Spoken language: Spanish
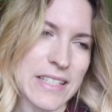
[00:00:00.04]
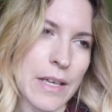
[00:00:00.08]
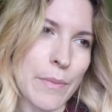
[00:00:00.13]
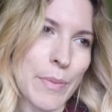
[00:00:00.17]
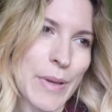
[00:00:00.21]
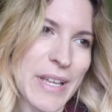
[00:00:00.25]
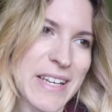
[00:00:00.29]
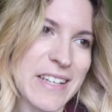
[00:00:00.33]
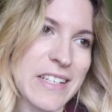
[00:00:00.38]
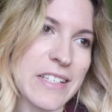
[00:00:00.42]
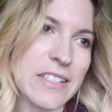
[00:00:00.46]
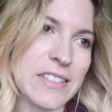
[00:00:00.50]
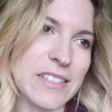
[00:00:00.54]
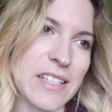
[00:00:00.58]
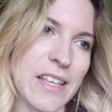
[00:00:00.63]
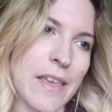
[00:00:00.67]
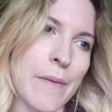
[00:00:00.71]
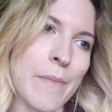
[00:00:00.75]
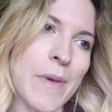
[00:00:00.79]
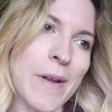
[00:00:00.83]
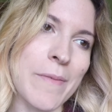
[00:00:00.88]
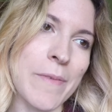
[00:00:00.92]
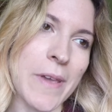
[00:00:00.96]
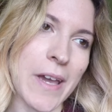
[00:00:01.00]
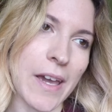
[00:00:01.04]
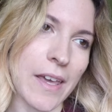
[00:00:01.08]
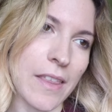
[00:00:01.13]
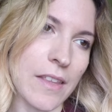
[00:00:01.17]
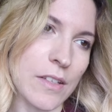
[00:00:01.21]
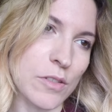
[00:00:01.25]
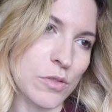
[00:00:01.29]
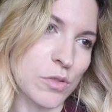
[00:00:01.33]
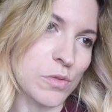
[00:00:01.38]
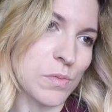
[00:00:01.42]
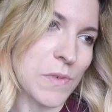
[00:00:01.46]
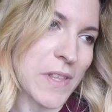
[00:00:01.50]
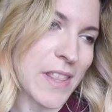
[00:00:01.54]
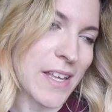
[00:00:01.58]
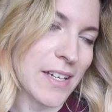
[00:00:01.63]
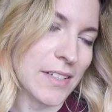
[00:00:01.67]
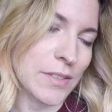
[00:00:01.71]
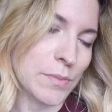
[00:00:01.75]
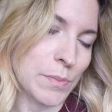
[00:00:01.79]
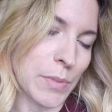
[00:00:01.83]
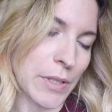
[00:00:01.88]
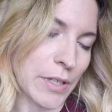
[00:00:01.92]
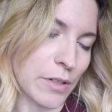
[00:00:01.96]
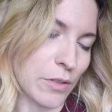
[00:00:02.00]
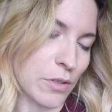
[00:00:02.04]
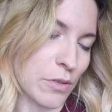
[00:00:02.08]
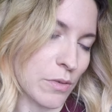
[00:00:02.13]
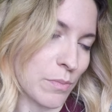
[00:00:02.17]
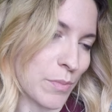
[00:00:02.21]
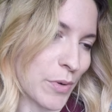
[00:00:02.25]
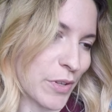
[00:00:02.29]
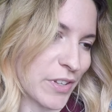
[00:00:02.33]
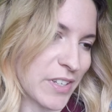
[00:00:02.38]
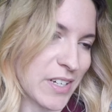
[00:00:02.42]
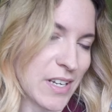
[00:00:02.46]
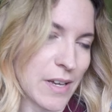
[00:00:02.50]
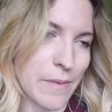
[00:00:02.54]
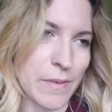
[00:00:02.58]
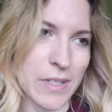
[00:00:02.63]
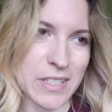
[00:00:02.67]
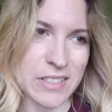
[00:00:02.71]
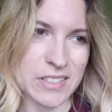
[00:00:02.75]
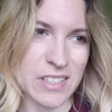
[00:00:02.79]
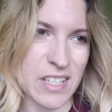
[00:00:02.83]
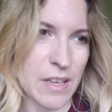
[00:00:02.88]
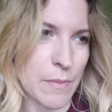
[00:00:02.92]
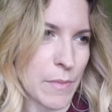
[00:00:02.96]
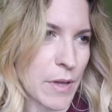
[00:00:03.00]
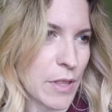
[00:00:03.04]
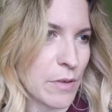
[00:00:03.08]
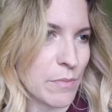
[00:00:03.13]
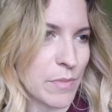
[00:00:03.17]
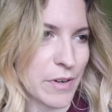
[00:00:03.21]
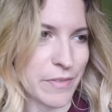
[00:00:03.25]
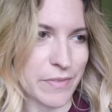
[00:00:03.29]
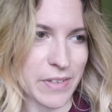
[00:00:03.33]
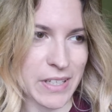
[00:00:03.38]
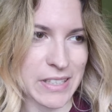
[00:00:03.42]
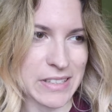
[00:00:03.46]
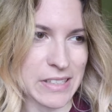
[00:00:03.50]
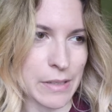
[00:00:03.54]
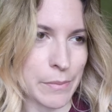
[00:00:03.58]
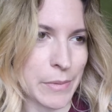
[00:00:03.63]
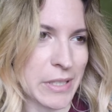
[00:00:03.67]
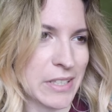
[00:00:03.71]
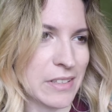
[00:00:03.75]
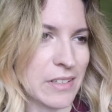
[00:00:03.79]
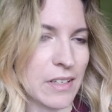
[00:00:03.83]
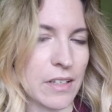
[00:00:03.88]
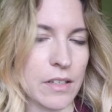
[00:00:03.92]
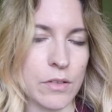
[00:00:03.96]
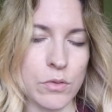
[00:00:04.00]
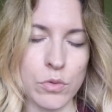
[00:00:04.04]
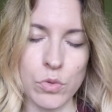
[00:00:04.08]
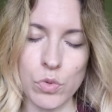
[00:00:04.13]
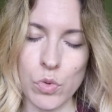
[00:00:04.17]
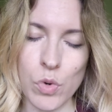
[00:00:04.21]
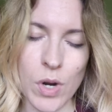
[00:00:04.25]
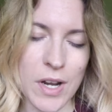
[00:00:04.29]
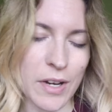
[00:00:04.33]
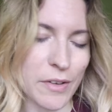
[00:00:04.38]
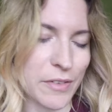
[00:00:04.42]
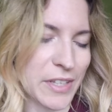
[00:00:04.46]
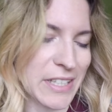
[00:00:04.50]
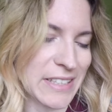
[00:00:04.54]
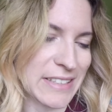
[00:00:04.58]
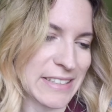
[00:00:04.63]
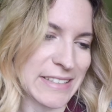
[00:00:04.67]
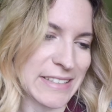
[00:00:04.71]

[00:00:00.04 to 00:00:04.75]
Esta peli se llama El viaje de sus vidas, pero podría haberse llamado perfectamente Duelo de